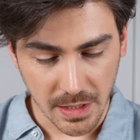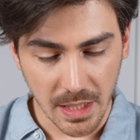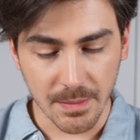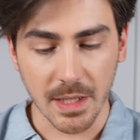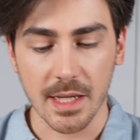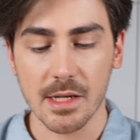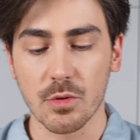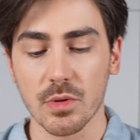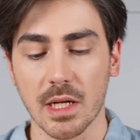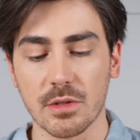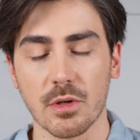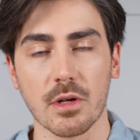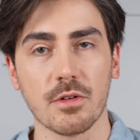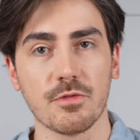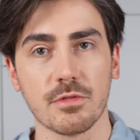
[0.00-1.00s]
a nie ma
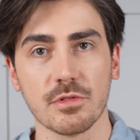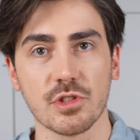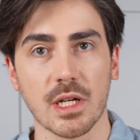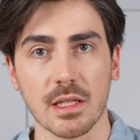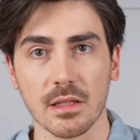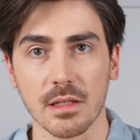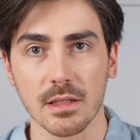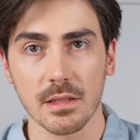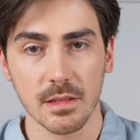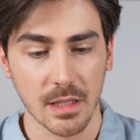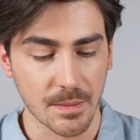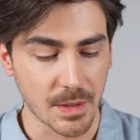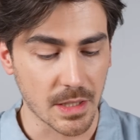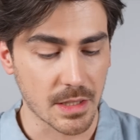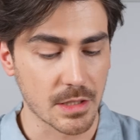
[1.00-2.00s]
regulatorów żadnych,
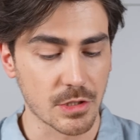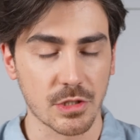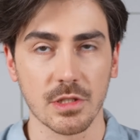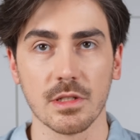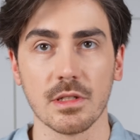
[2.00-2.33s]
nie ma jakichś,